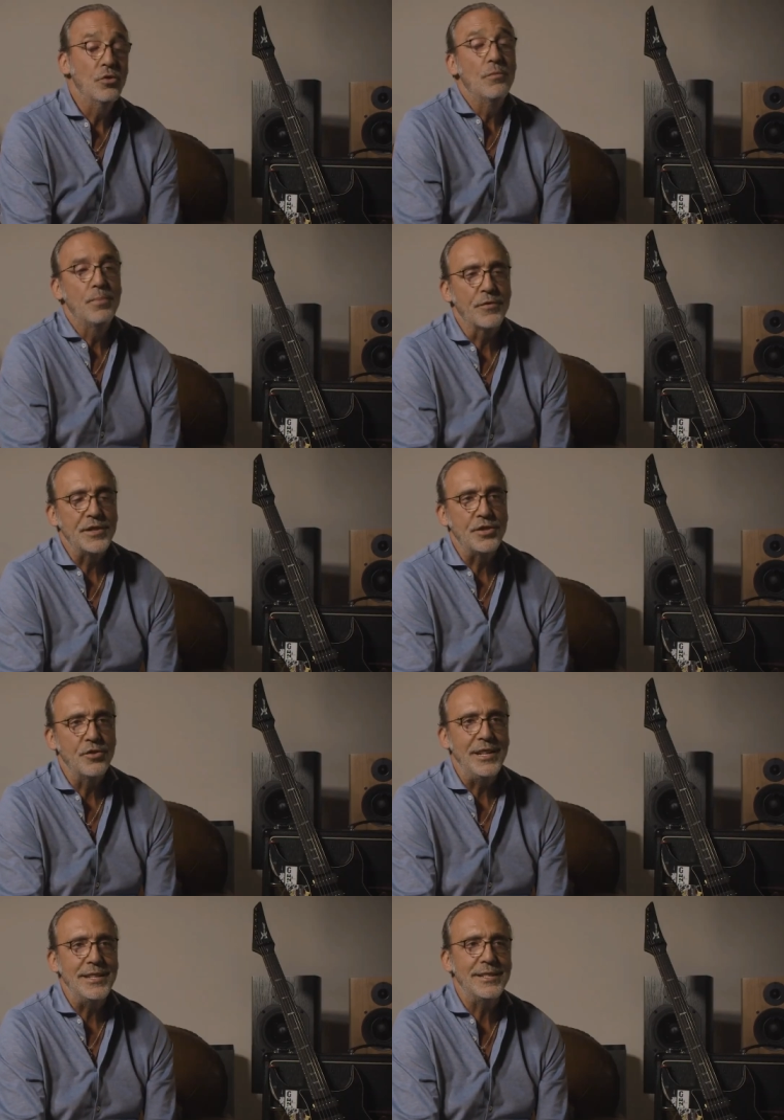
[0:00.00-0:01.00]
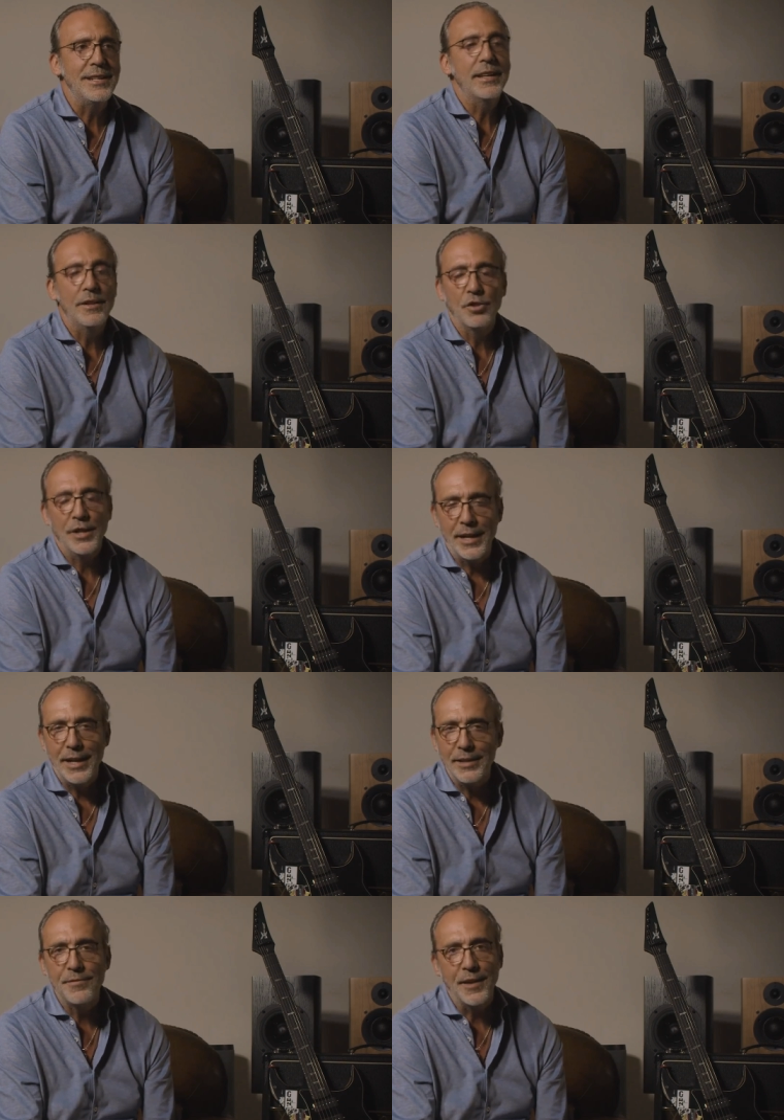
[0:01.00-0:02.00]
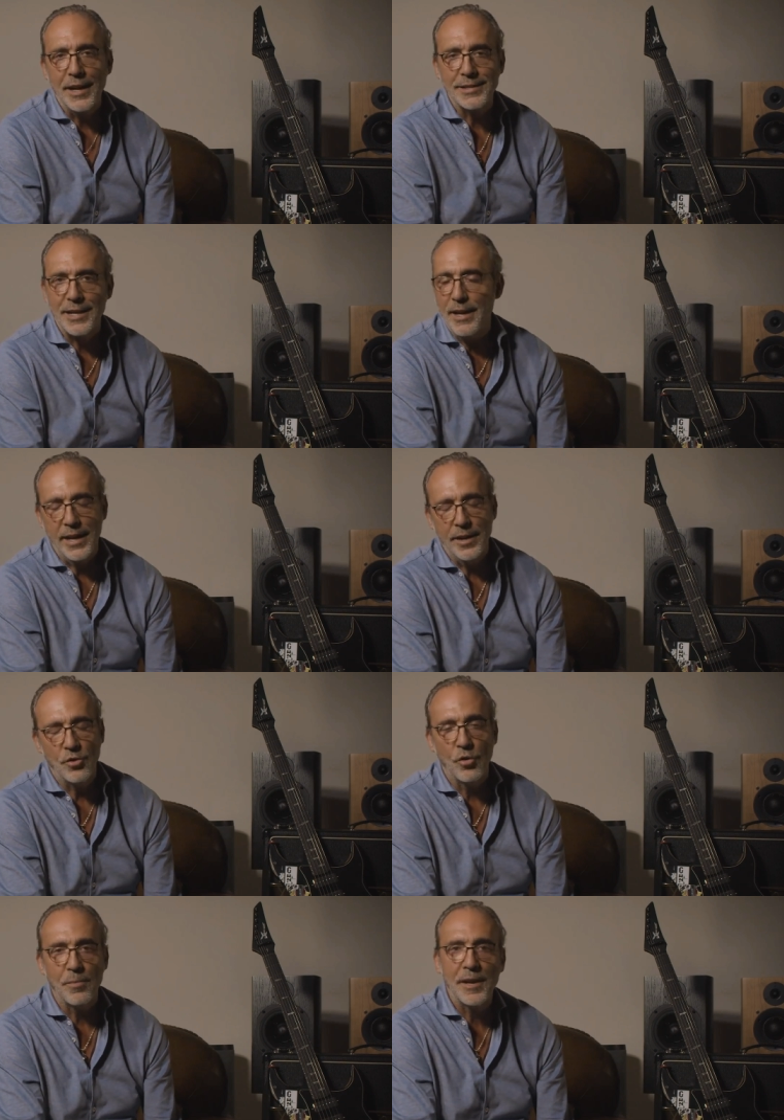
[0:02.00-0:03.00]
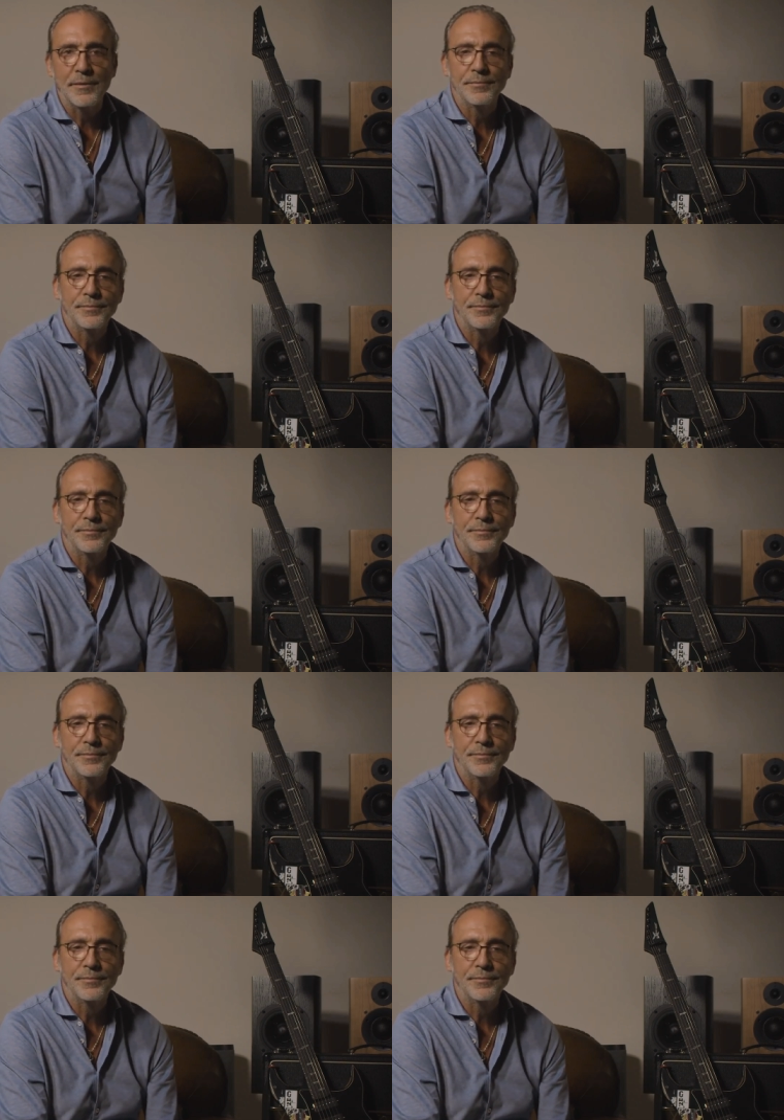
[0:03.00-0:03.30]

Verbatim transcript: con non professionisti e devo dire che la differenza è enorme.